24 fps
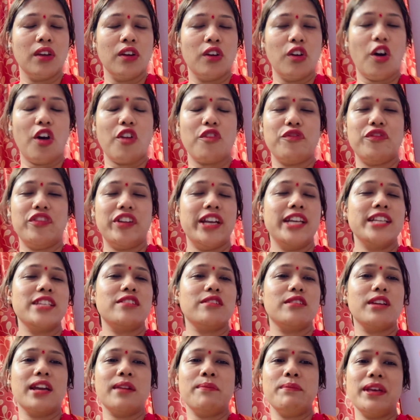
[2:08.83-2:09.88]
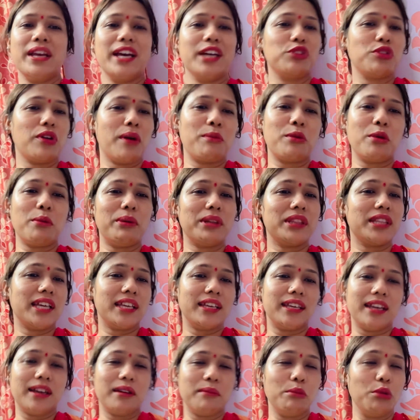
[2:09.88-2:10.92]
और फ्रेंड्स गर्मी का तो आपको पता ही
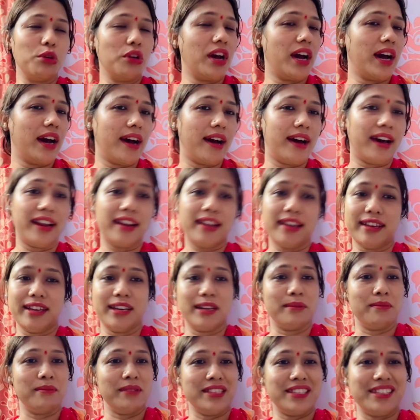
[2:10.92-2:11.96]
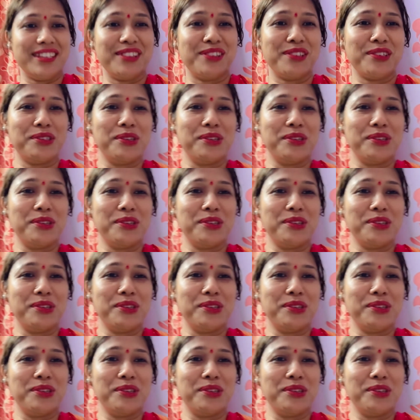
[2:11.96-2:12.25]
है बुरा हाल है गर्मी से तो